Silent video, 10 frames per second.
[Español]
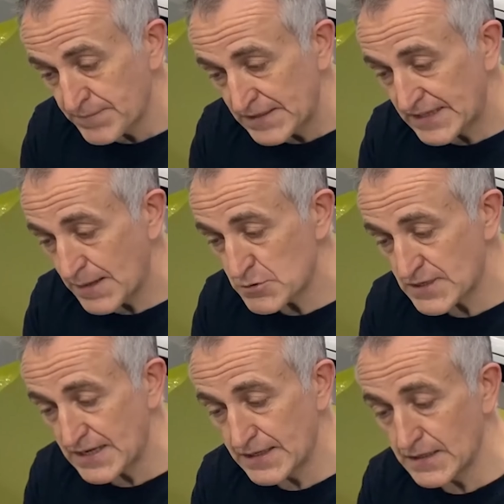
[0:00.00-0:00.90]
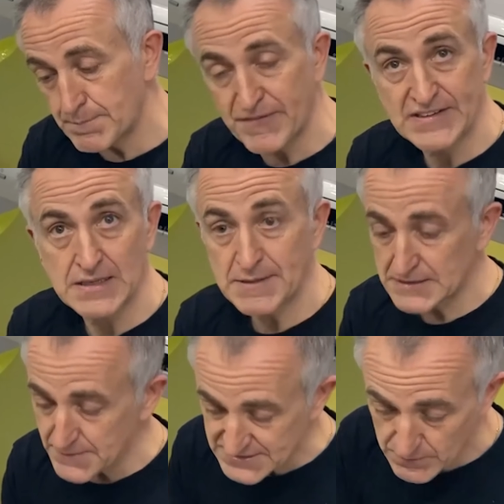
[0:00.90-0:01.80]
digamos, eh, perfectamente.
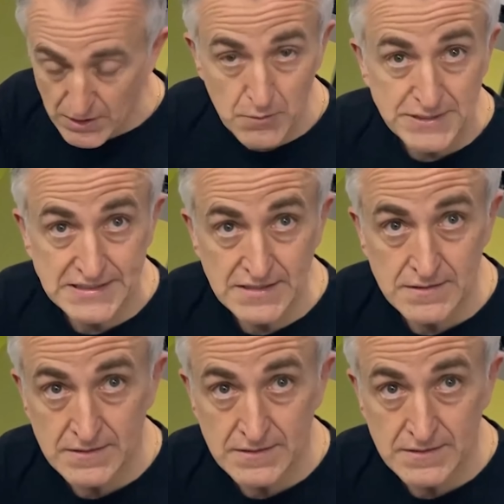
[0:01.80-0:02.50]
¿Ves que hay una gomita?